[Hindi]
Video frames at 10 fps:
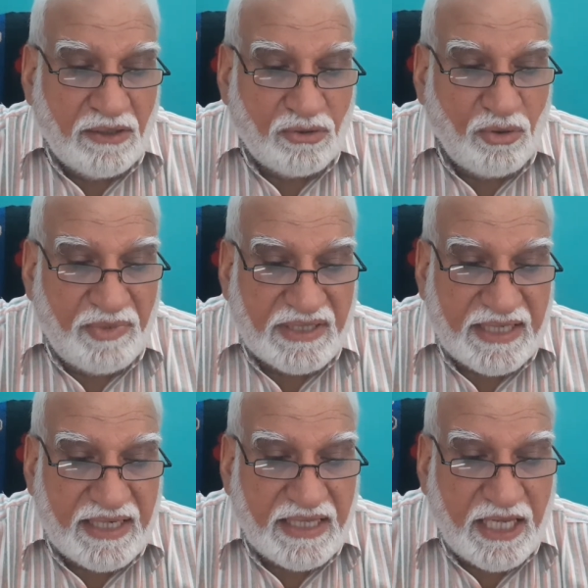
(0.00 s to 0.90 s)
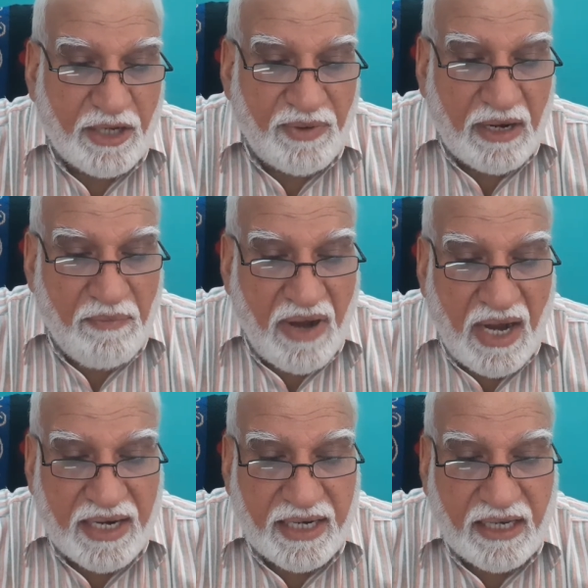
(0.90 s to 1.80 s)
तो बच्चे की देखभाल
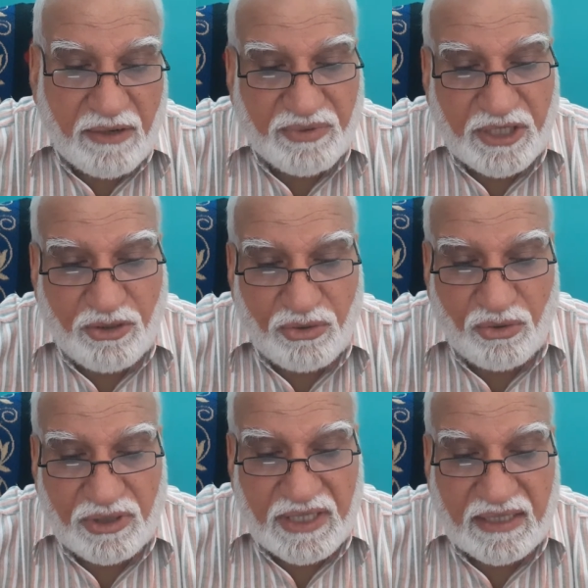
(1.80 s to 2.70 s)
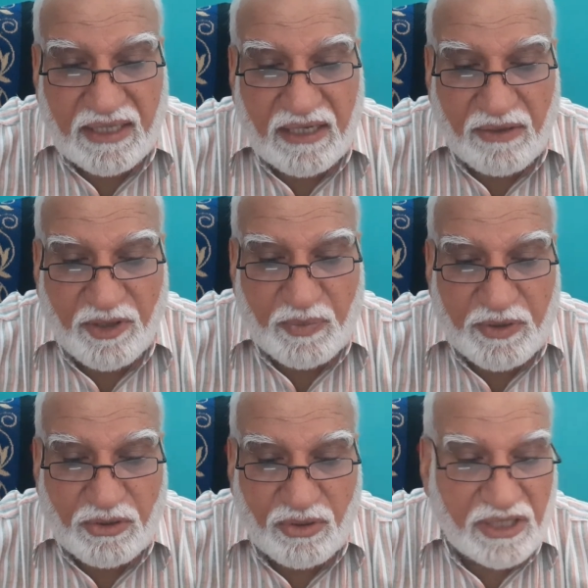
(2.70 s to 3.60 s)
माँ के गर्भ से शुरू होती आता है गर्भित
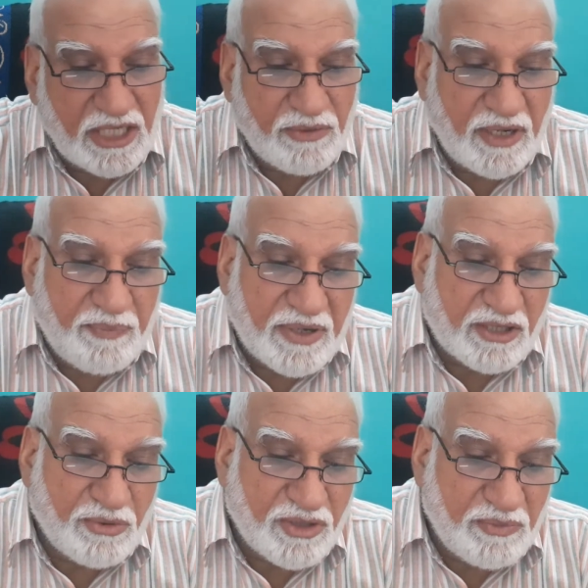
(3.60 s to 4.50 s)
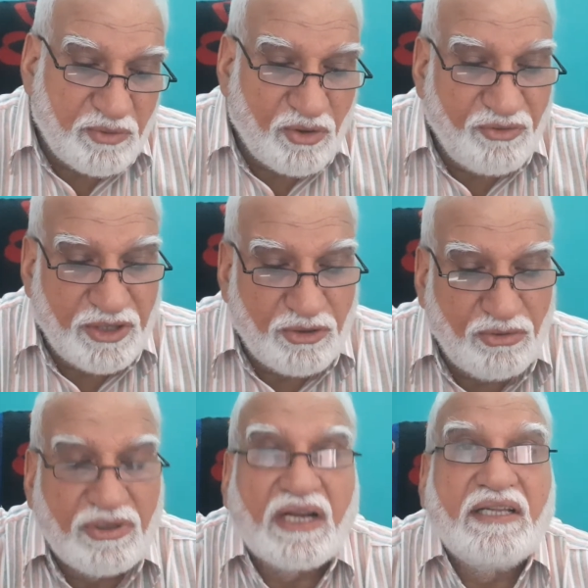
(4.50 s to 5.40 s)
पशु की देखभाल पर से पूर्व ही
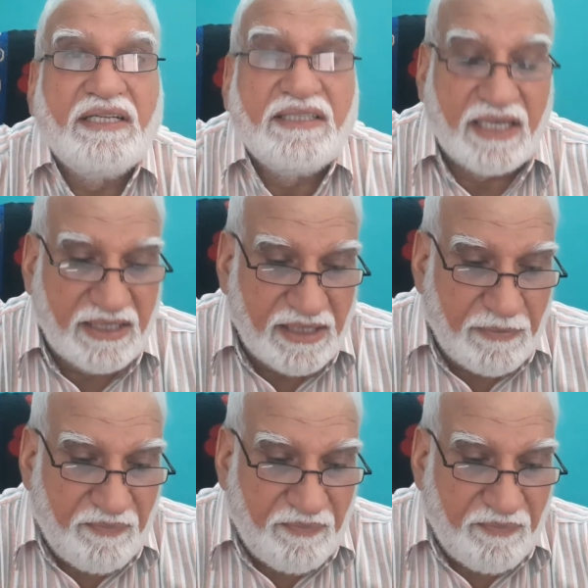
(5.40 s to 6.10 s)
शुरू कर देनी चाहिए